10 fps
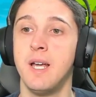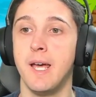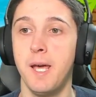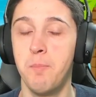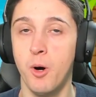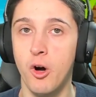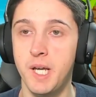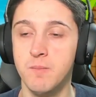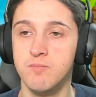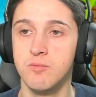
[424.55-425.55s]
e
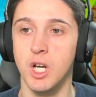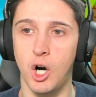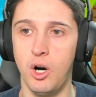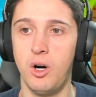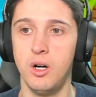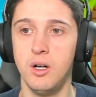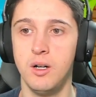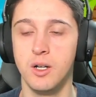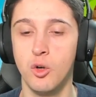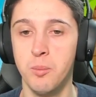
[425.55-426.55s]
poi ho
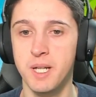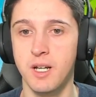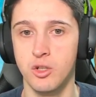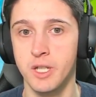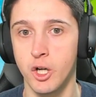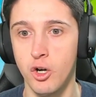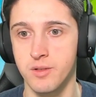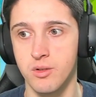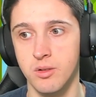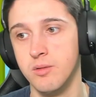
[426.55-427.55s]
eh, completato il
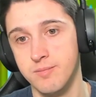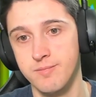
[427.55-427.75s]
negozio.